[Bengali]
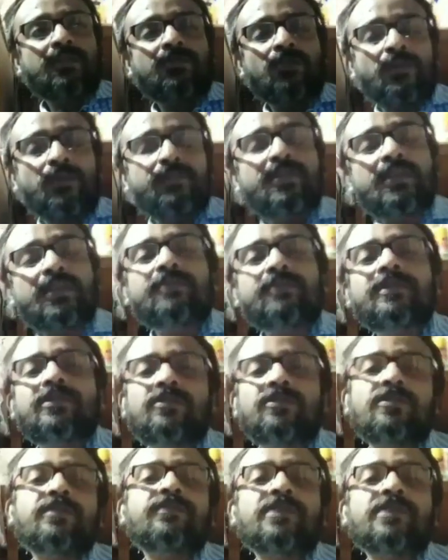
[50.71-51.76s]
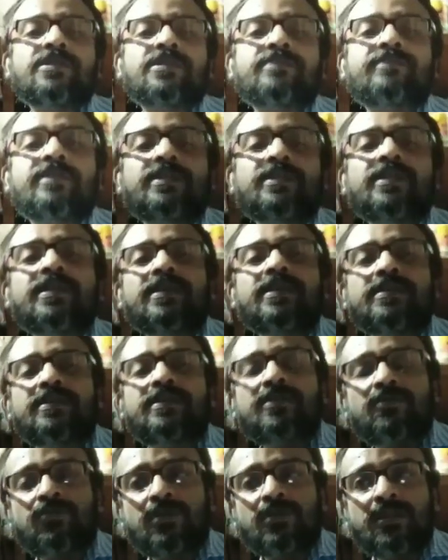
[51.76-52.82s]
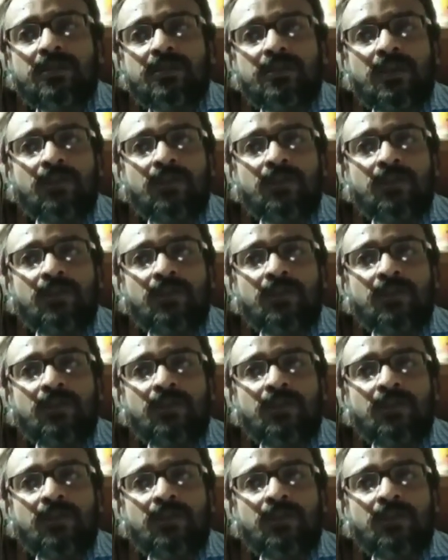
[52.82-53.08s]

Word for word: ড্রপিংয়ের ভিডিওটা ফার্স্ট পার্ট দেখেছেন ওটা